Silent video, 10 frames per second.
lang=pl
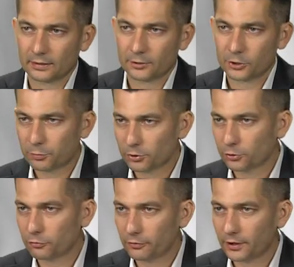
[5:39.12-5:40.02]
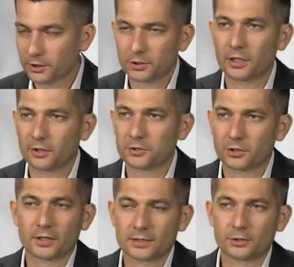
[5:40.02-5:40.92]
Czy przygotowujecie się jakoś do
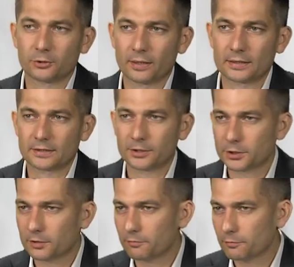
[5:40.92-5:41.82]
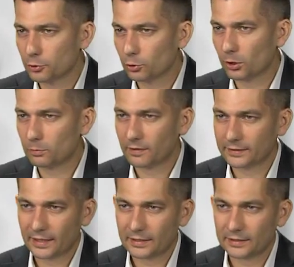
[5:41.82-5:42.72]
tej sytuacji? Czy wśród
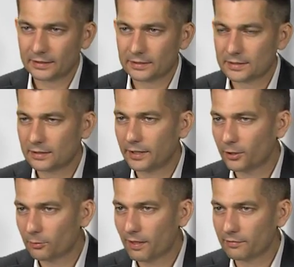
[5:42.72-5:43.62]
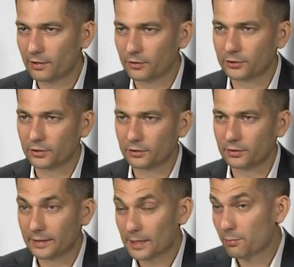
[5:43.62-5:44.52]
obywateli istnieje obawa o to,
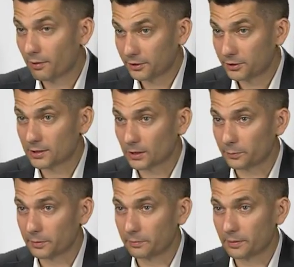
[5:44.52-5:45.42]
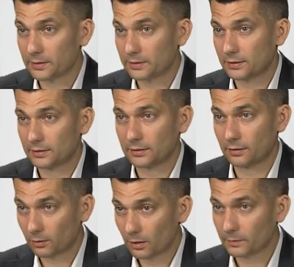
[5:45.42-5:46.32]
jak poradzicie sobie bez y,
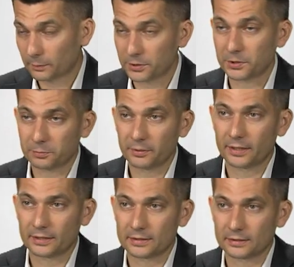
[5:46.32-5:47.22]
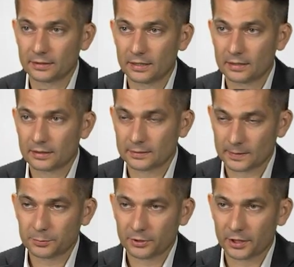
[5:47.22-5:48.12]
ogromnych przecież pieniędzy ze
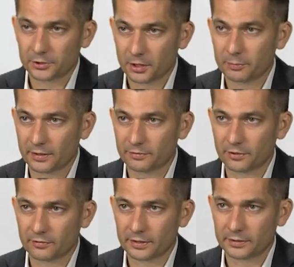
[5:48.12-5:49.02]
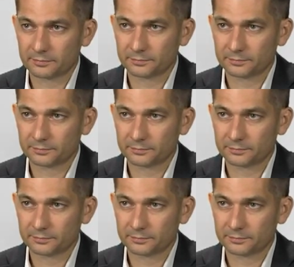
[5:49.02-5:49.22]
sprzedaży ropy naftowej?